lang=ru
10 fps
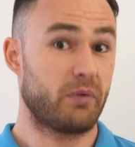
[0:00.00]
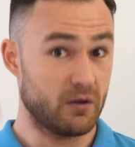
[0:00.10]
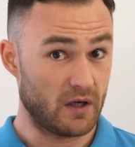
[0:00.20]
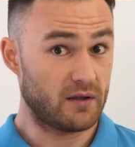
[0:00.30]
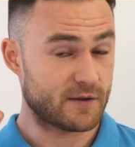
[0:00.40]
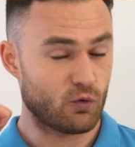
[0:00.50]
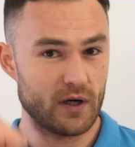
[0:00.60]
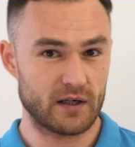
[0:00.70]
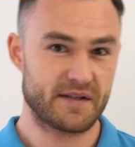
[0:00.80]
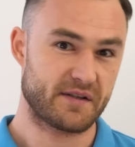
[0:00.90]
понимание на
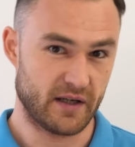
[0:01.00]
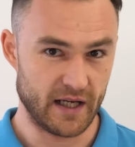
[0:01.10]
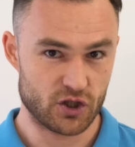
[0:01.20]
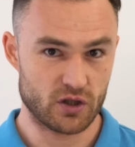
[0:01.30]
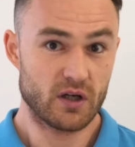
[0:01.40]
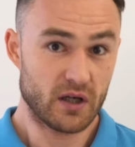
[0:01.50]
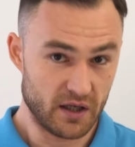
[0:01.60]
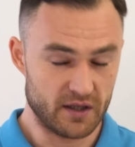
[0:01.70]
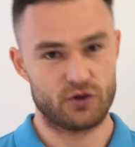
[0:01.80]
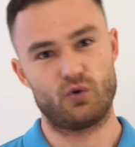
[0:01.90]
слух английской речи
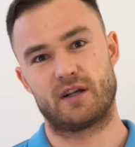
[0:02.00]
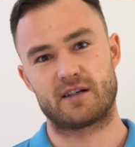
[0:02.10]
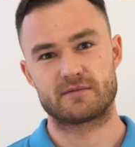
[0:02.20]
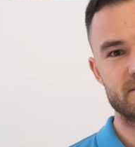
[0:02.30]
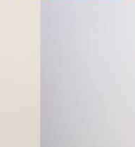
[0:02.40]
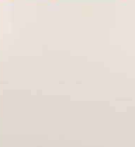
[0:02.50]
и не только.